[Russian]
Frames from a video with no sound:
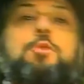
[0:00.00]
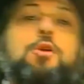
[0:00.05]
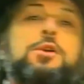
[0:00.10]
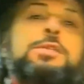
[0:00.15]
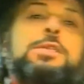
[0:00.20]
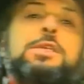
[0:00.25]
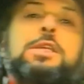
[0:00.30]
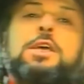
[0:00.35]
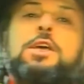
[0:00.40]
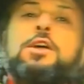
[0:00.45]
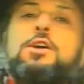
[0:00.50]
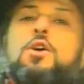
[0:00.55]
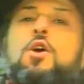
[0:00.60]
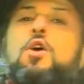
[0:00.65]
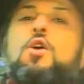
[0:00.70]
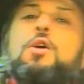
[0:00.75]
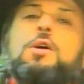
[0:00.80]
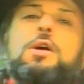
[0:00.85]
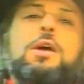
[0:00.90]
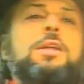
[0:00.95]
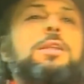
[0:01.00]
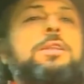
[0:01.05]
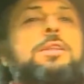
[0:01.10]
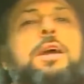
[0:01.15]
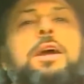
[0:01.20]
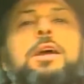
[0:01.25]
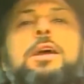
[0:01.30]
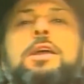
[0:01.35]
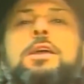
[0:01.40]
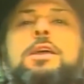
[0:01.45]
После
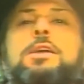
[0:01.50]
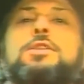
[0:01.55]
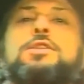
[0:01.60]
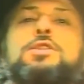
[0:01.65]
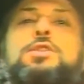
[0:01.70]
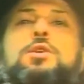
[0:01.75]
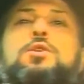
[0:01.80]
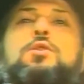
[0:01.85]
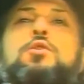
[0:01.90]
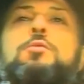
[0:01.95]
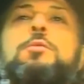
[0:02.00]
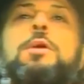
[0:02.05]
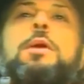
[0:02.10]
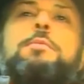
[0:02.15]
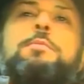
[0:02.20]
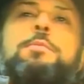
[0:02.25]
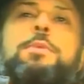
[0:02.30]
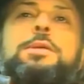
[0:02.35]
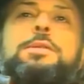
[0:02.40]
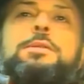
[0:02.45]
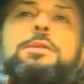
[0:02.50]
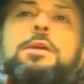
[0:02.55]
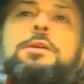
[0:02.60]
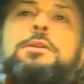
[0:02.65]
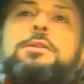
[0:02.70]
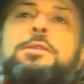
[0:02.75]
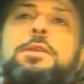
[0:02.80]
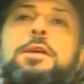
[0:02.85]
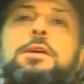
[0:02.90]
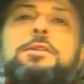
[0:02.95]
города и шума,
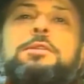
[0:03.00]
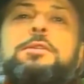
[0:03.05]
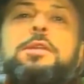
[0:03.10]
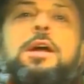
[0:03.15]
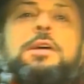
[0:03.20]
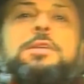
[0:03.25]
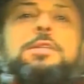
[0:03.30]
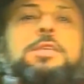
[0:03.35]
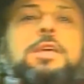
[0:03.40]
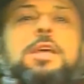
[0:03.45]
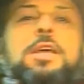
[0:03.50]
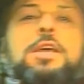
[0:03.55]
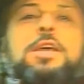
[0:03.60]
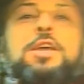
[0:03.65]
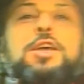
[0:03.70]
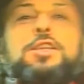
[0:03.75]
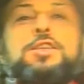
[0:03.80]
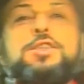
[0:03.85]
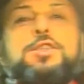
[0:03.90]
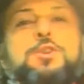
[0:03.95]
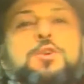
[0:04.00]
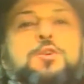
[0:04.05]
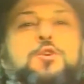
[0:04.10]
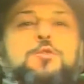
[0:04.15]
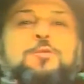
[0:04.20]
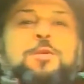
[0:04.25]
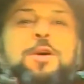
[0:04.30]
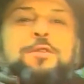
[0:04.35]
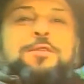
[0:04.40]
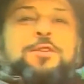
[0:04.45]
дискотек, такси и
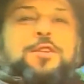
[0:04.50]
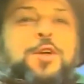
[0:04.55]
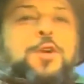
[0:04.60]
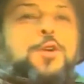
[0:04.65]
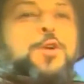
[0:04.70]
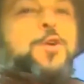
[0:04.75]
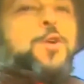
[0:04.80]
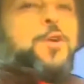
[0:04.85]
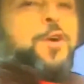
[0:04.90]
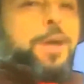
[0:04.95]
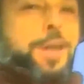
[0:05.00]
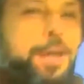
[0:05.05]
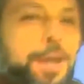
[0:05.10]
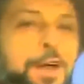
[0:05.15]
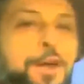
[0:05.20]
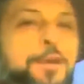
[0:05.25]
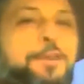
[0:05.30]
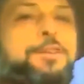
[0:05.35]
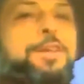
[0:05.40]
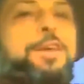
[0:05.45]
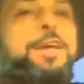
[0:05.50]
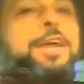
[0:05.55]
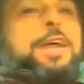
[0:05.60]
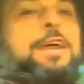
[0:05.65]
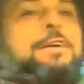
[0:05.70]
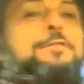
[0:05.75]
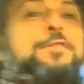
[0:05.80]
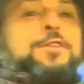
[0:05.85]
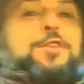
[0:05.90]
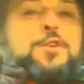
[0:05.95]
ЦУМа Вдруг в
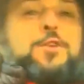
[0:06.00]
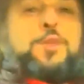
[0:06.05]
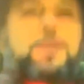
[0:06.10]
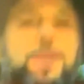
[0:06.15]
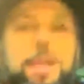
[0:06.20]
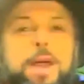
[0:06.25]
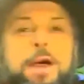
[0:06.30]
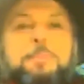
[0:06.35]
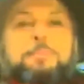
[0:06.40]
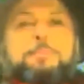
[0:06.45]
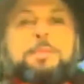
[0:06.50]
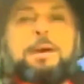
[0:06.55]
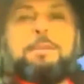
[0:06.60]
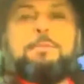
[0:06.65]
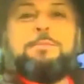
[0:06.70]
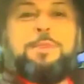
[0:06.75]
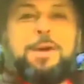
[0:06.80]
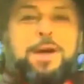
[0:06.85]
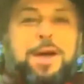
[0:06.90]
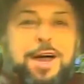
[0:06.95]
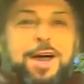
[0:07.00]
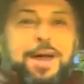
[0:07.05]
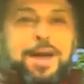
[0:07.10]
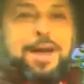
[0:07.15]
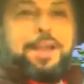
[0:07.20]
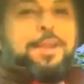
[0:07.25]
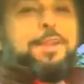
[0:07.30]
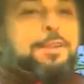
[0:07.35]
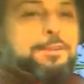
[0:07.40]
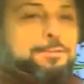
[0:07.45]
деревню я попал